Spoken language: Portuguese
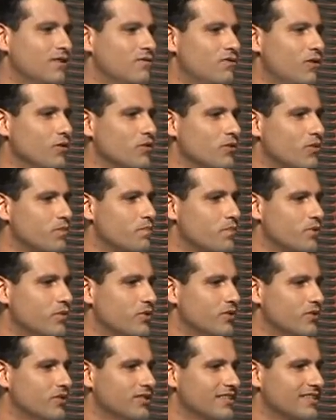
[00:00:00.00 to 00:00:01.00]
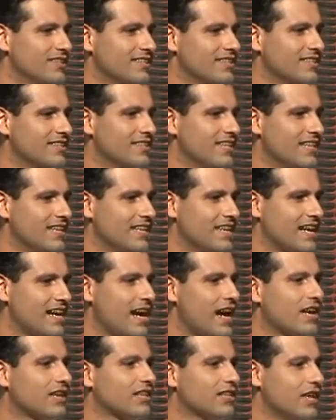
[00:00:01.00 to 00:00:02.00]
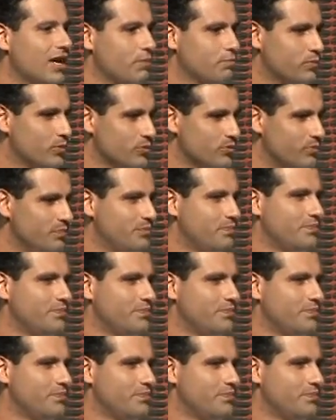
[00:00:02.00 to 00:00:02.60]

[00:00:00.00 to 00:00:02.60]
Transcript: voltou pro cardápio.